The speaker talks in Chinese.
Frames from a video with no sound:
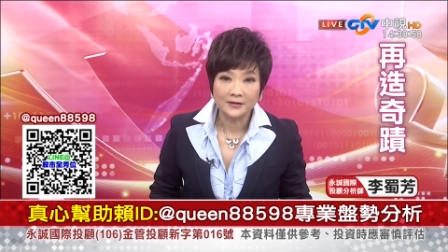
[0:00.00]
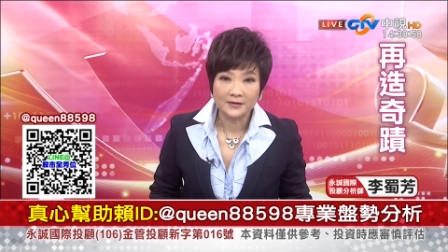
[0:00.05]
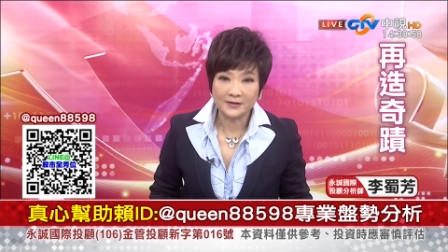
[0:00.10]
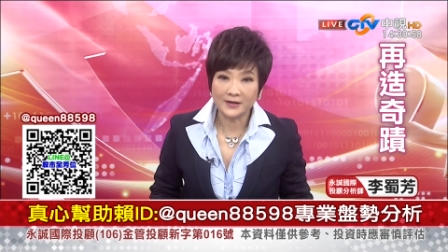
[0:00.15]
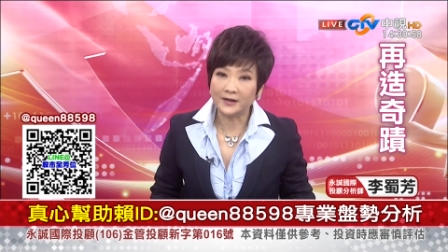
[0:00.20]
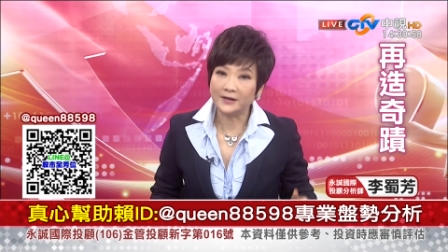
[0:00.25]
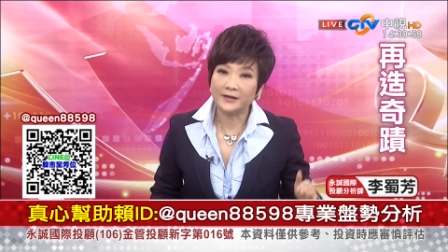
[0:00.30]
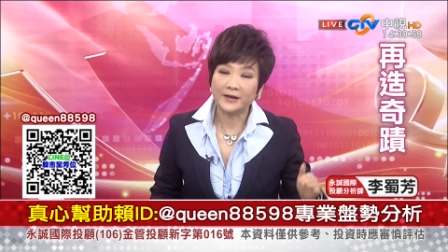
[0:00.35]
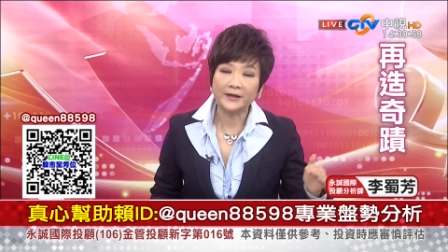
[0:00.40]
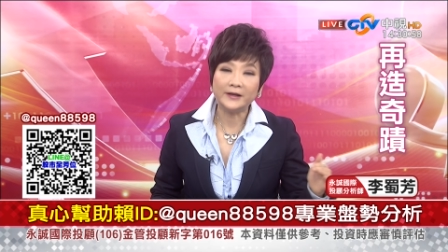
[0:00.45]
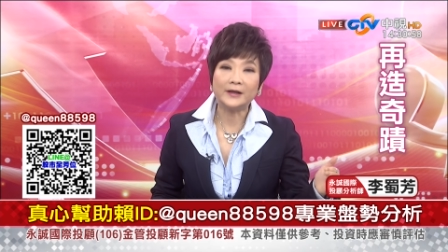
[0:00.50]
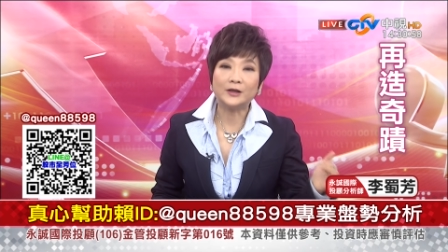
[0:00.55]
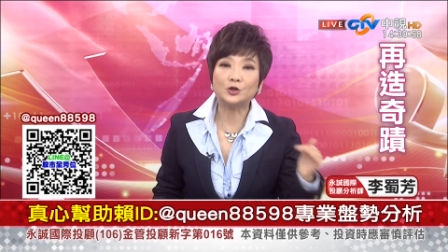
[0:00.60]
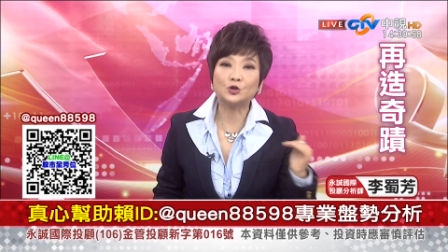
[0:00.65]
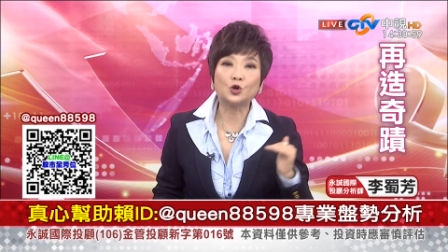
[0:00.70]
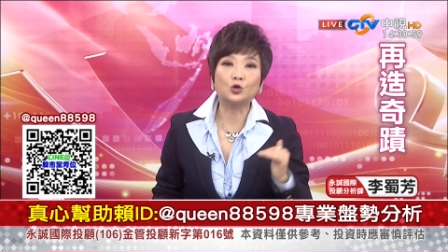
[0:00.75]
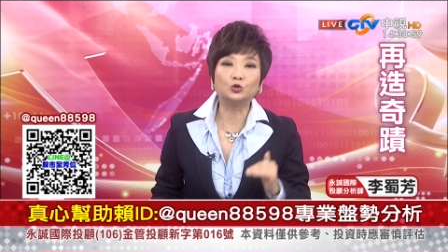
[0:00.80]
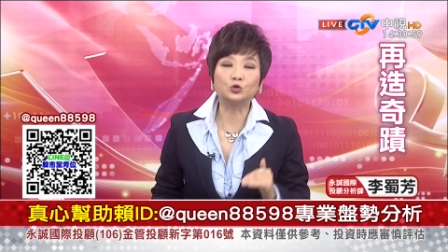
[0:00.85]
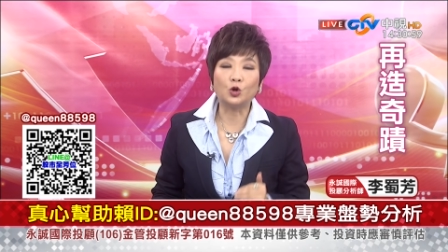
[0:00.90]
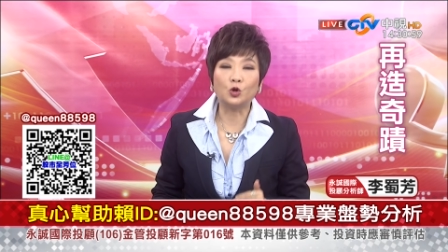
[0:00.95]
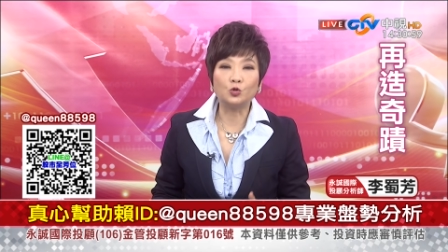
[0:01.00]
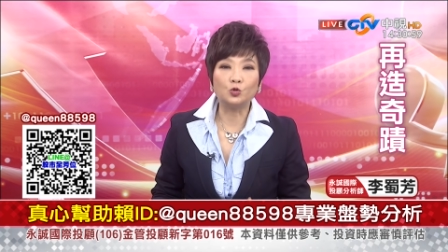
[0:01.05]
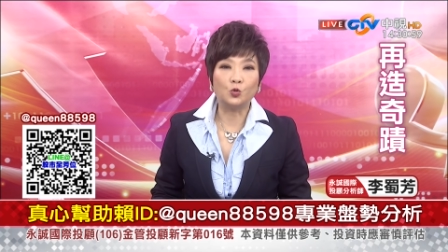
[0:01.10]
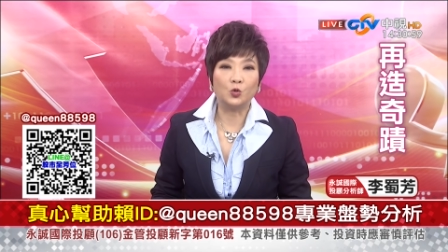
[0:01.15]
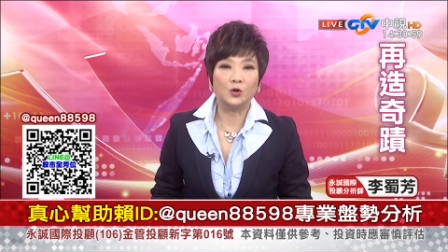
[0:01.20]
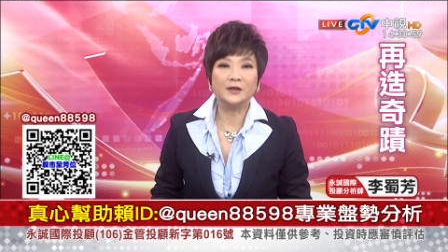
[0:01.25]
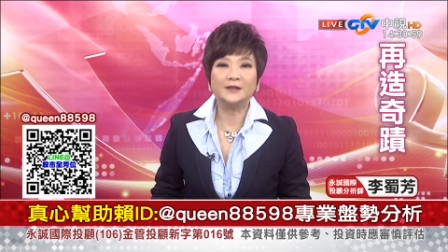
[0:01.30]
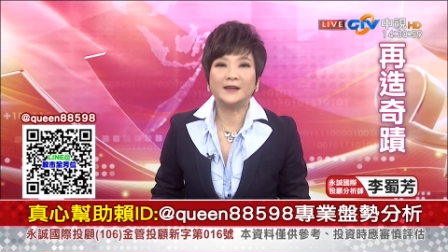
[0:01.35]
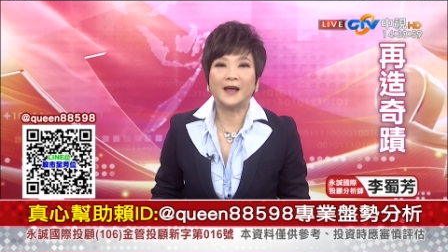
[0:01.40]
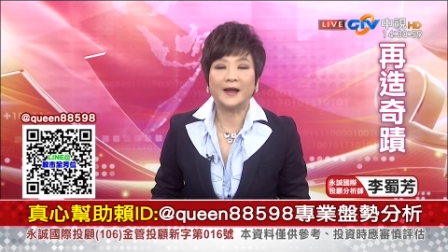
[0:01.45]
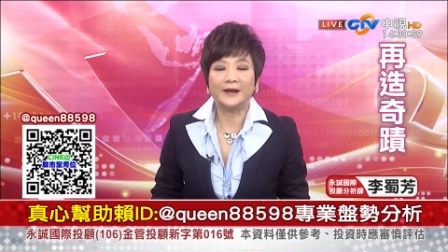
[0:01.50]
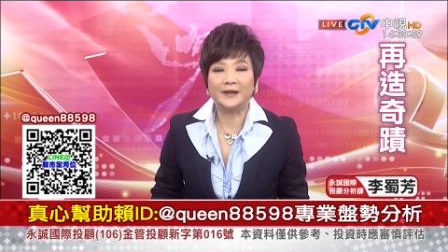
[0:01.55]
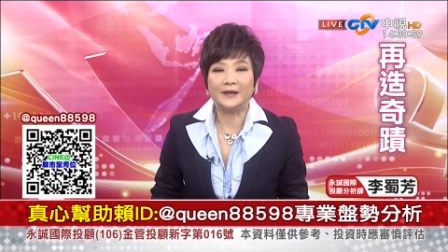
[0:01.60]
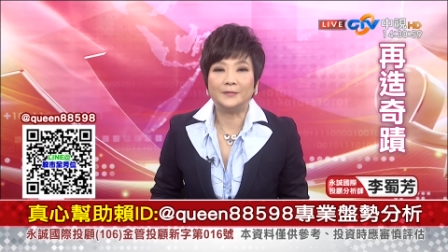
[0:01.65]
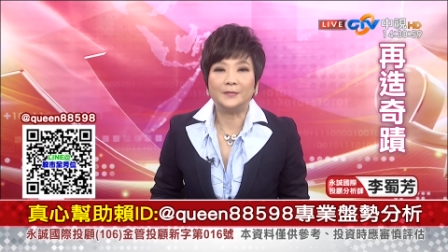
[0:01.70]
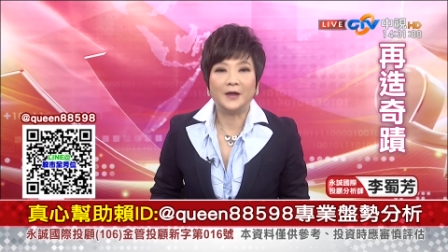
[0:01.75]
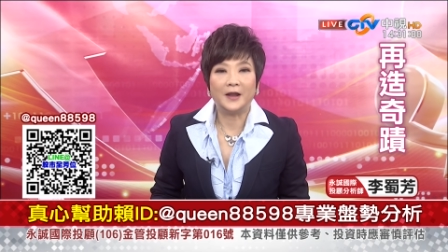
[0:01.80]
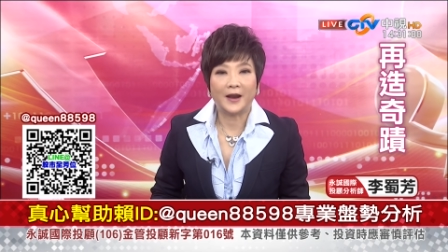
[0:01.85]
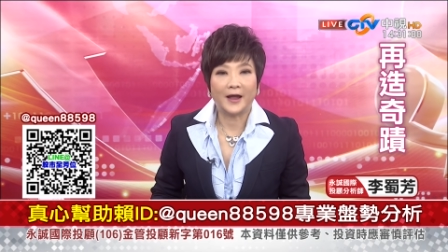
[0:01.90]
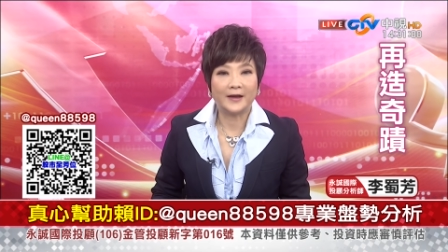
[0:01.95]
整个一个中东国家里
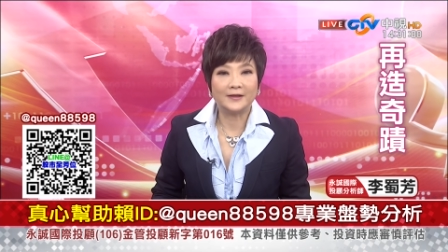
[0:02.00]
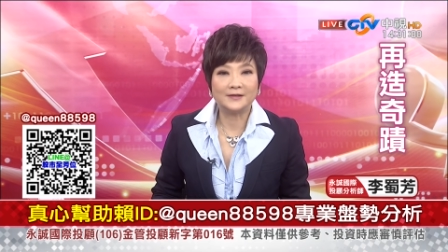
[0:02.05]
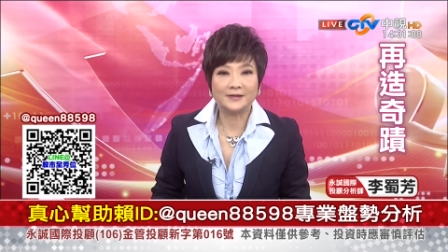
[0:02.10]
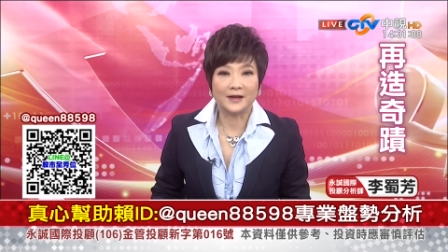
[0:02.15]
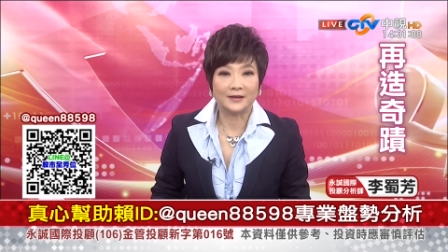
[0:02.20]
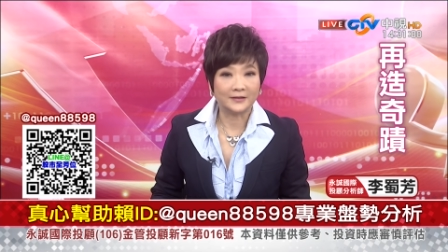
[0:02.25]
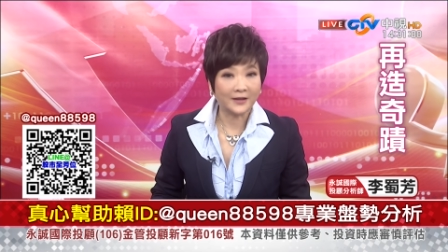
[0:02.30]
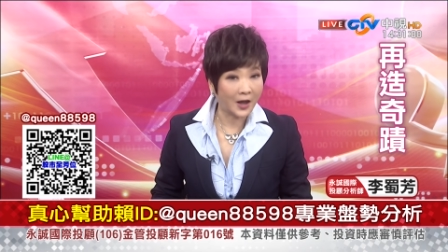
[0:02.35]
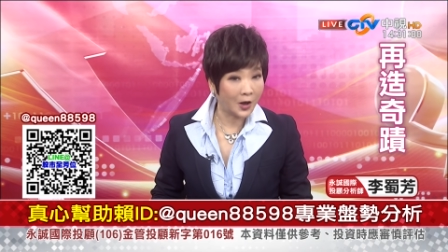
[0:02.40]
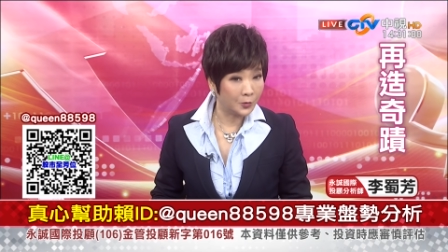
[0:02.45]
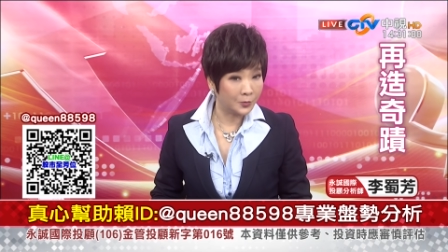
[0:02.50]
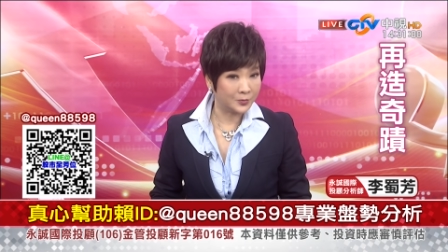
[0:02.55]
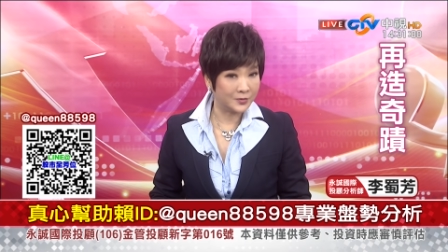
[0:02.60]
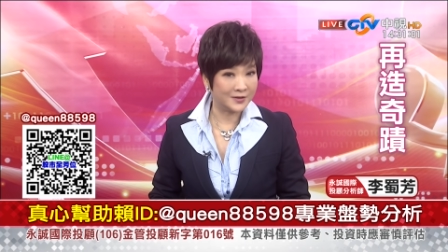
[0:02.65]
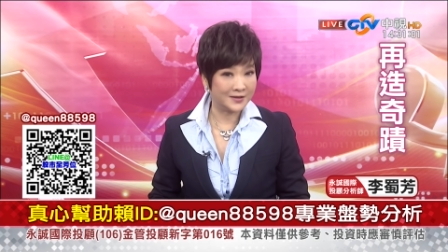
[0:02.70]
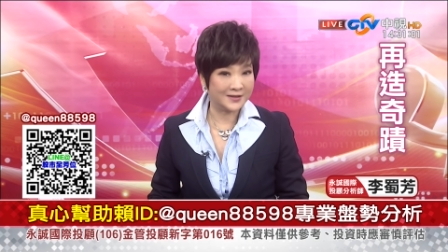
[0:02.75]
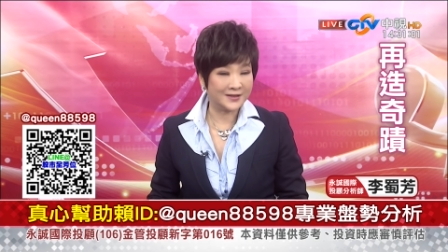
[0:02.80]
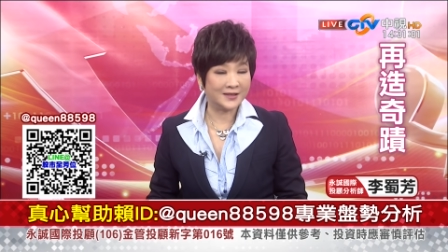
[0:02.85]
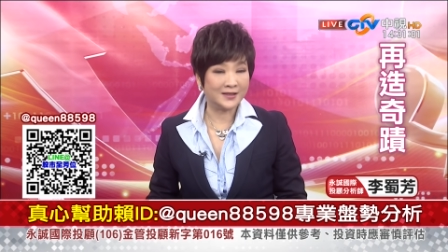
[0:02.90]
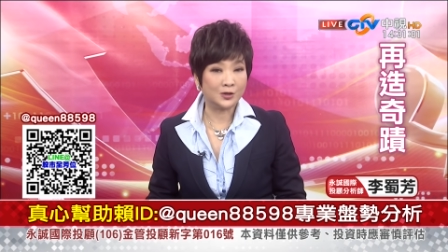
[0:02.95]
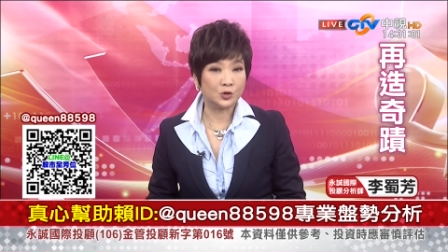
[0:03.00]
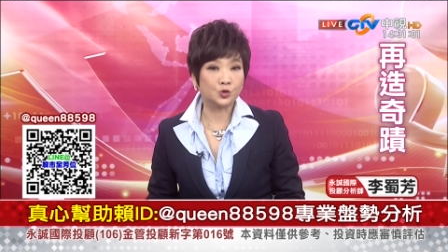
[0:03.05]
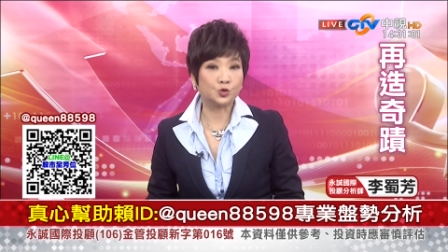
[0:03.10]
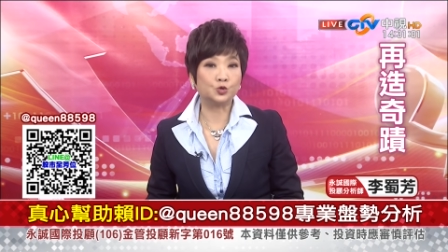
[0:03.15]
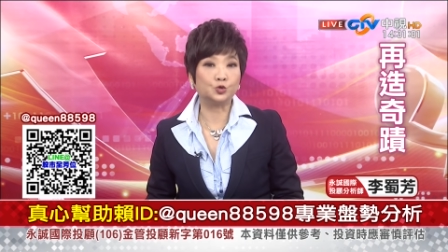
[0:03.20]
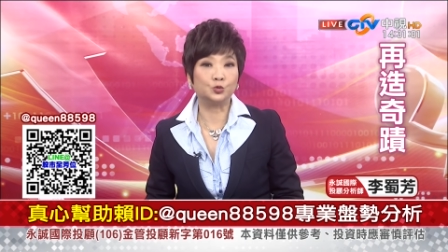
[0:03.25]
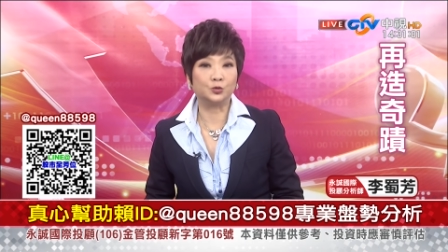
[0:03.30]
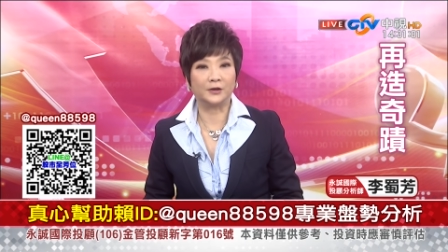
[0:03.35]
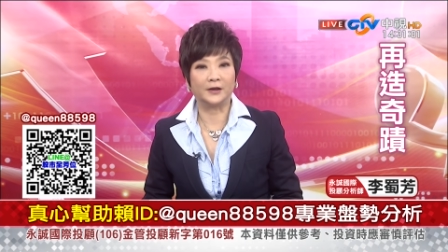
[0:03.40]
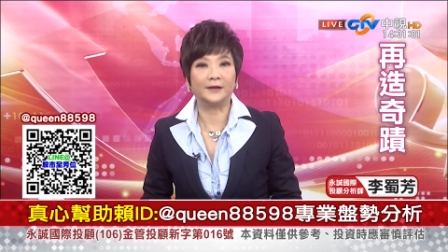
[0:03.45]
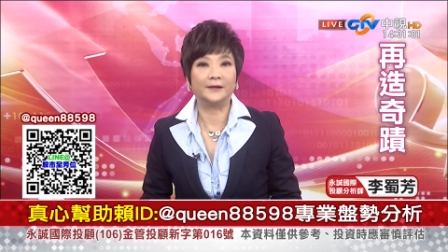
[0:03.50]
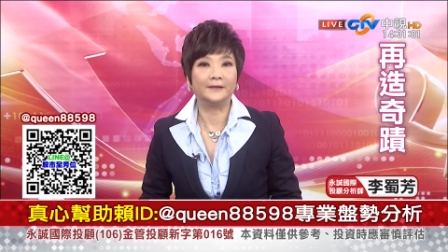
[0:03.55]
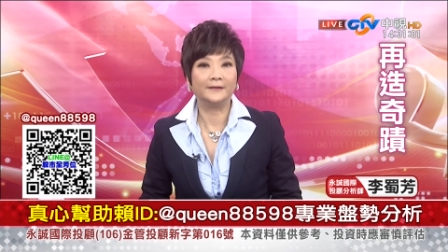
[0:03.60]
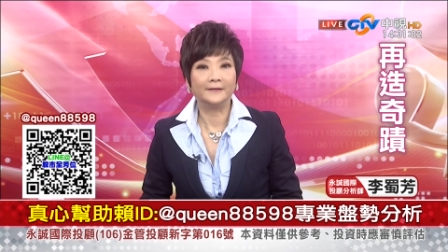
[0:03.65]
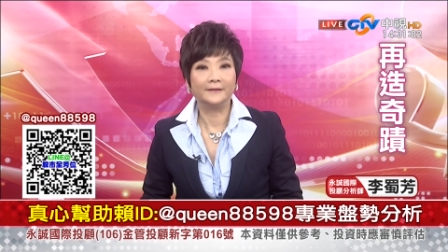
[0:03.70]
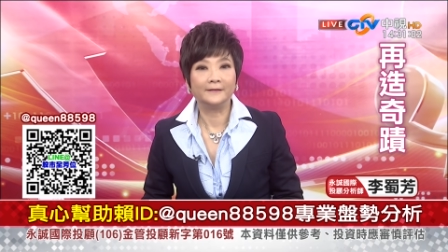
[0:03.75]
面来讲，他又不是吃素的。